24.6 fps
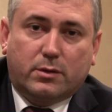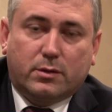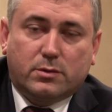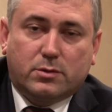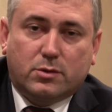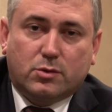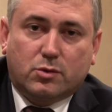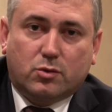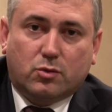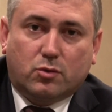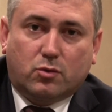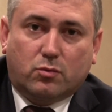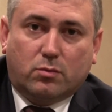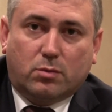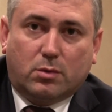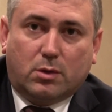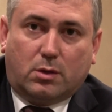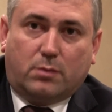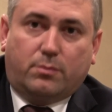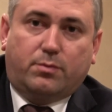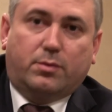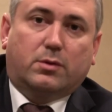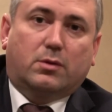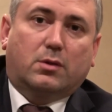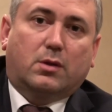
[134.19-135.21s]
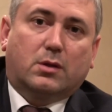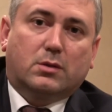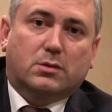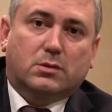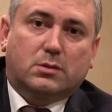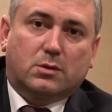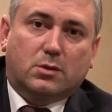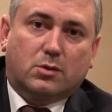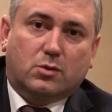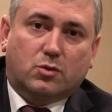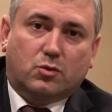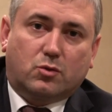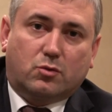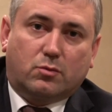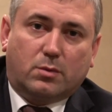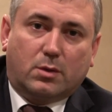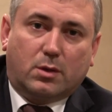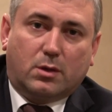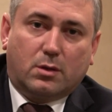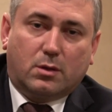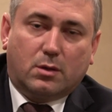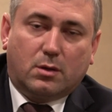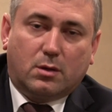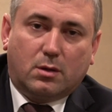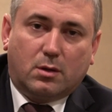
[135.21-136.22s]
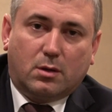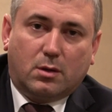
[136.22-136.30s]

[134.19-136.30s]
тысячи рублей и 15 тысяч рублей.